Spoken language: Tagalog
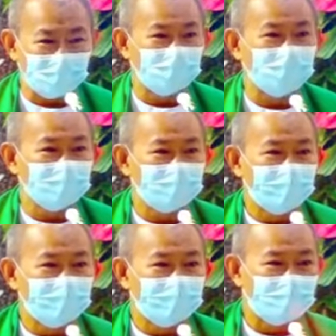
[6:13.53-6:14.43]
ni
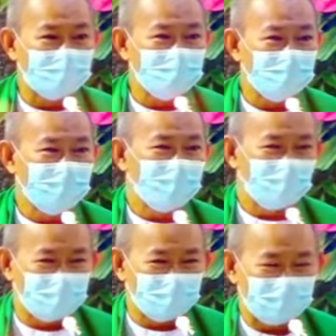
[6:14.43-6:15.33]
no
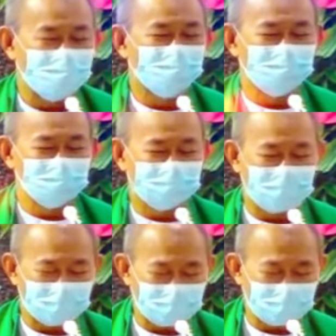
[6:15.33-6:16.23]
we have na